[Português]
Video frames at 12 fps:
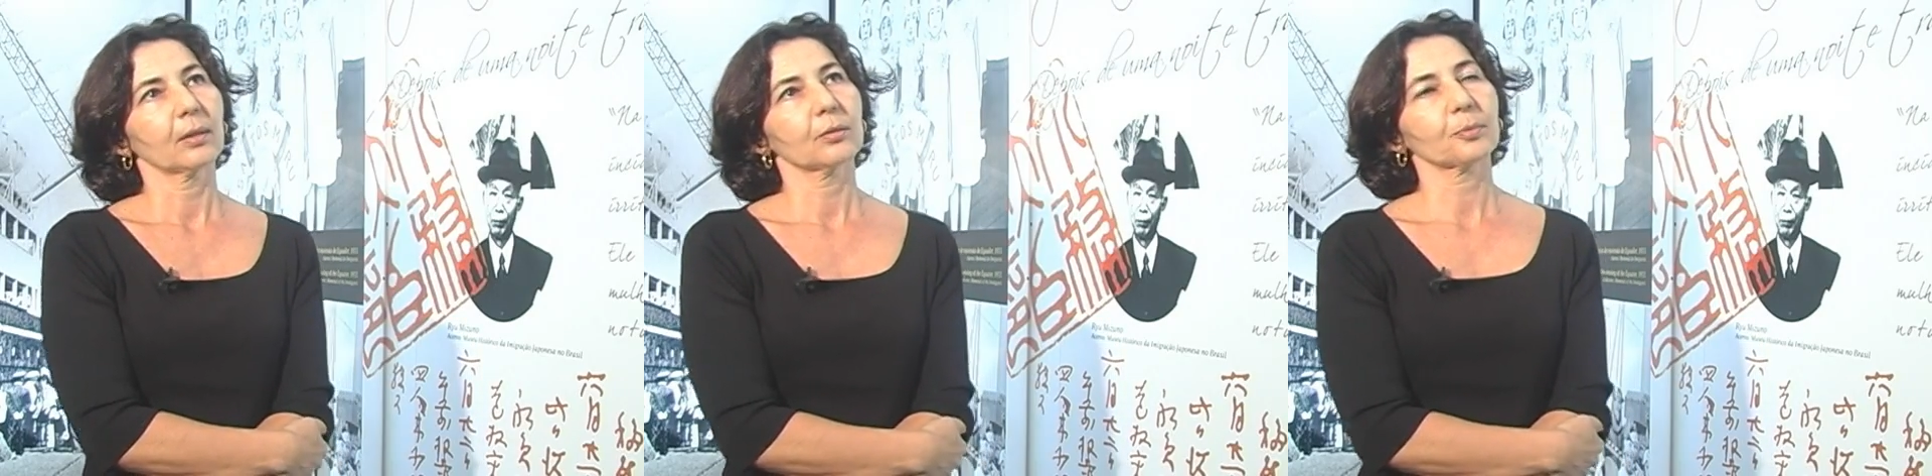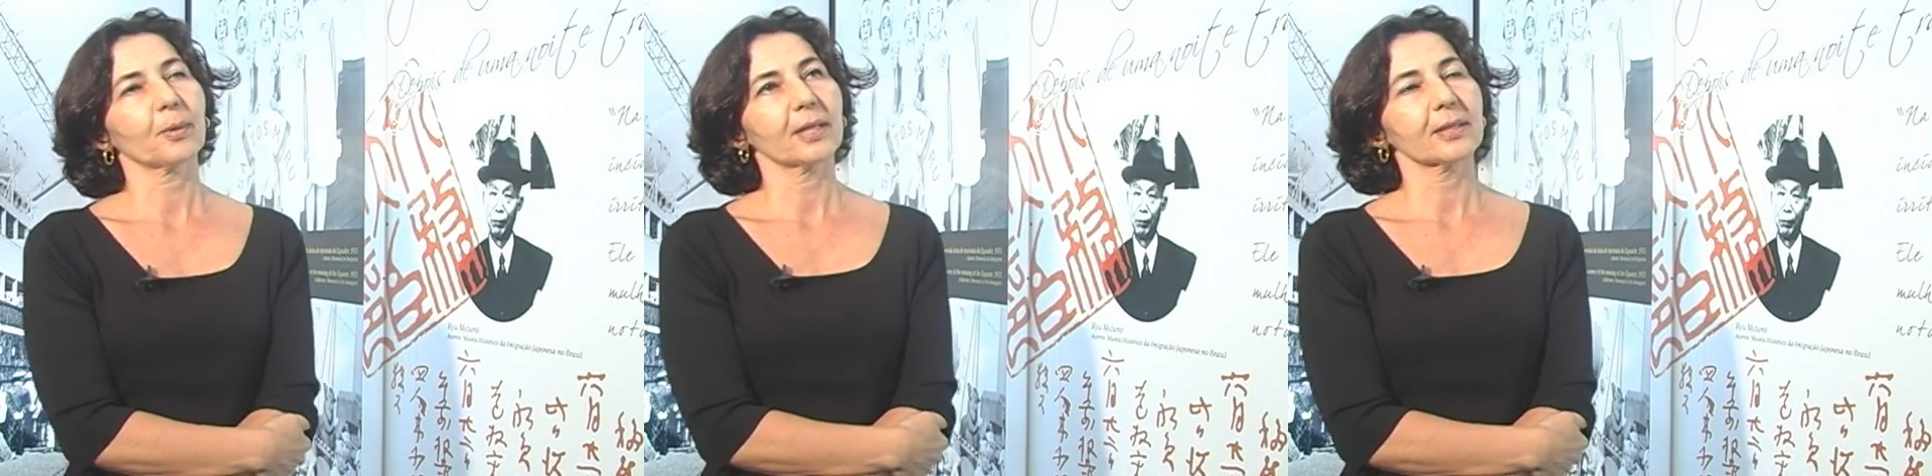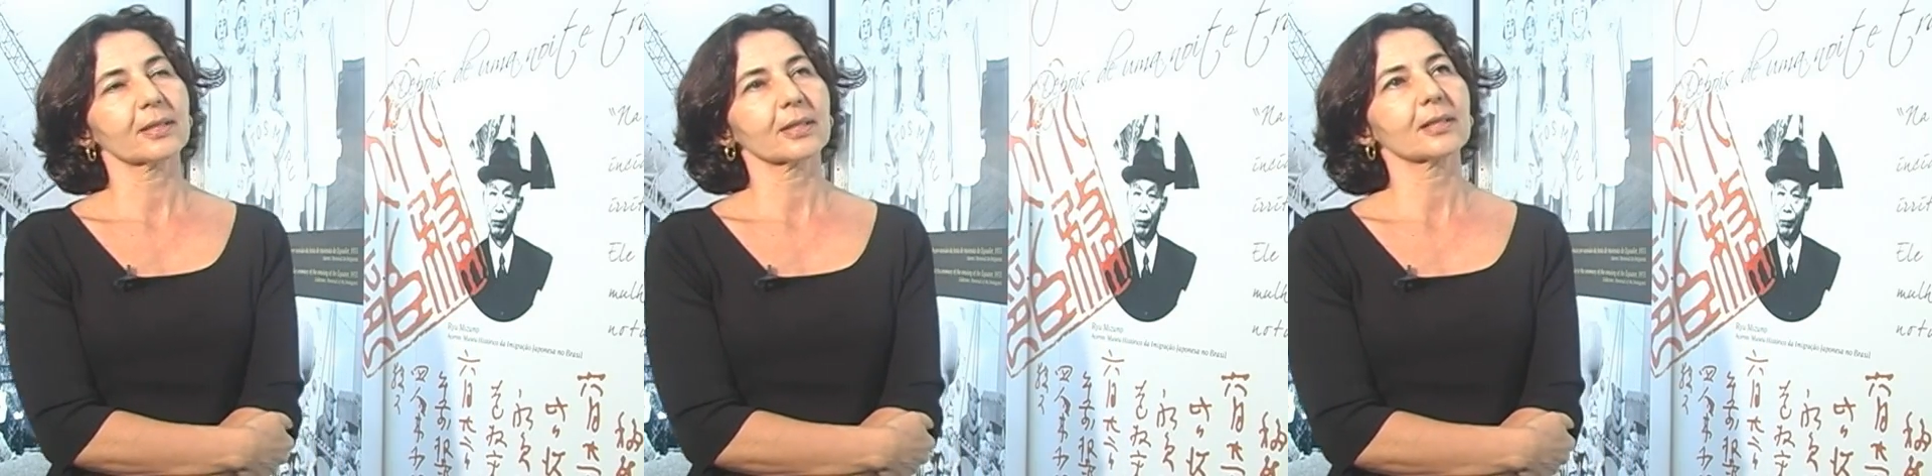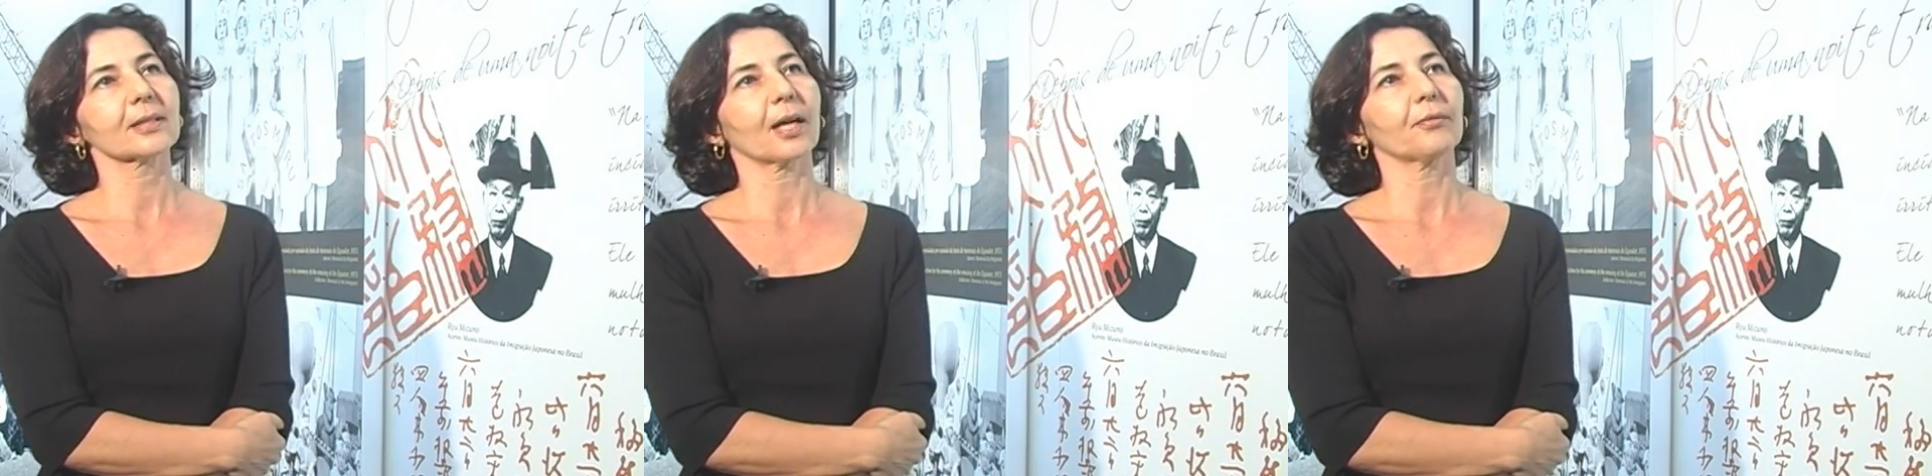os países
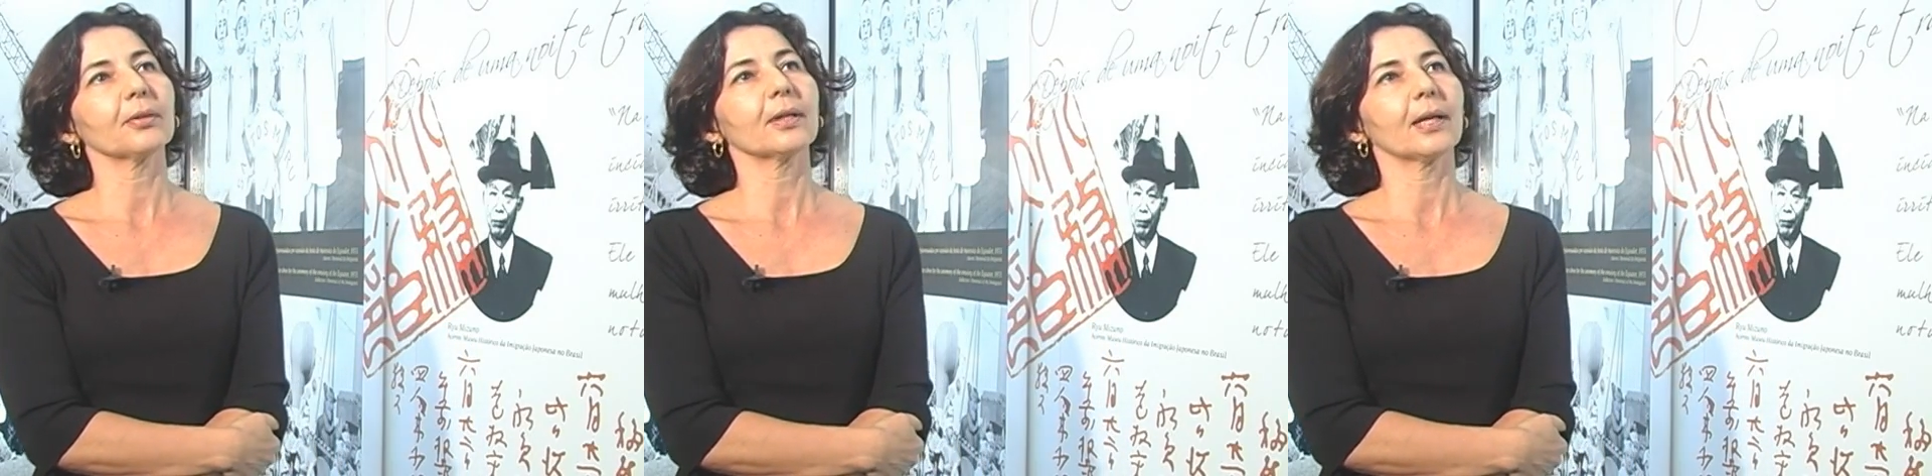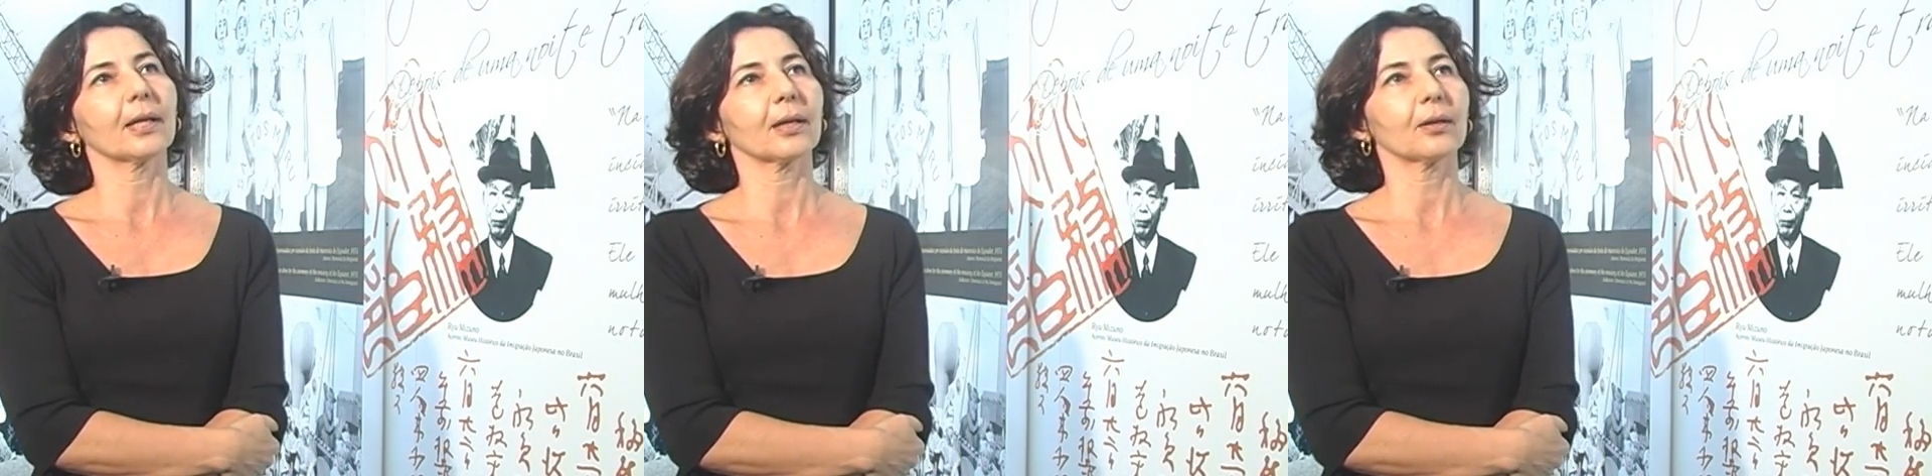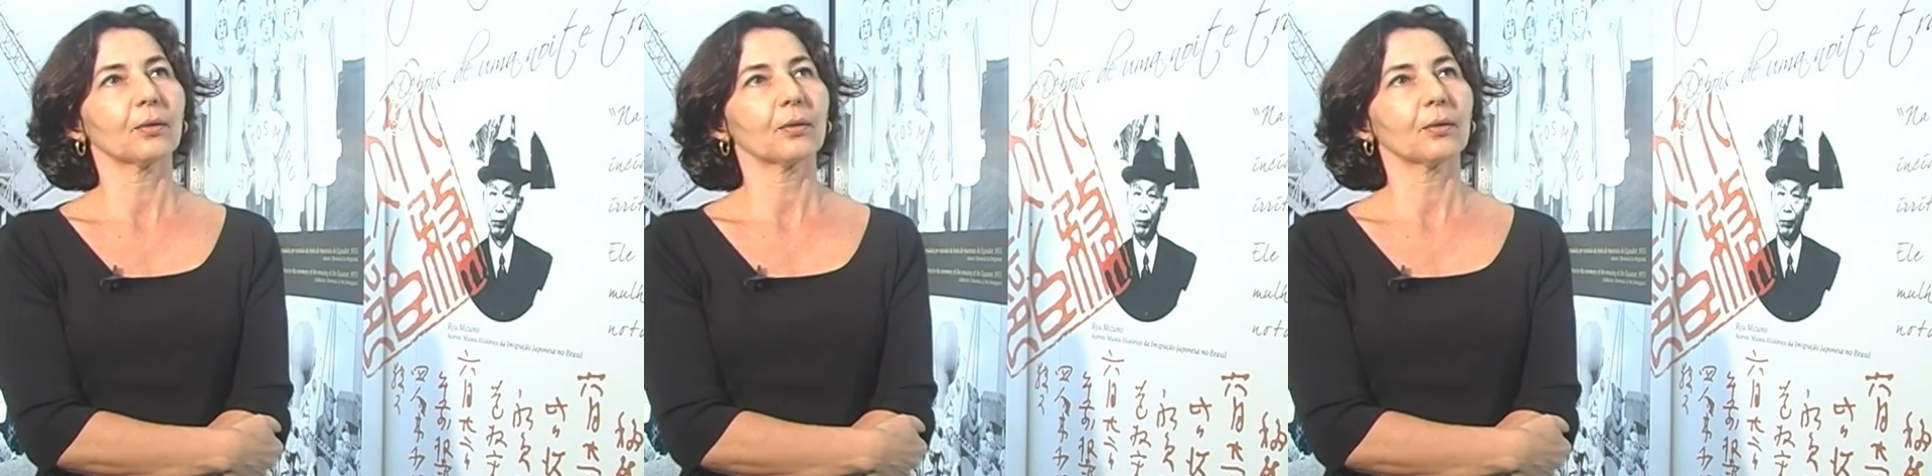que estavam em guerra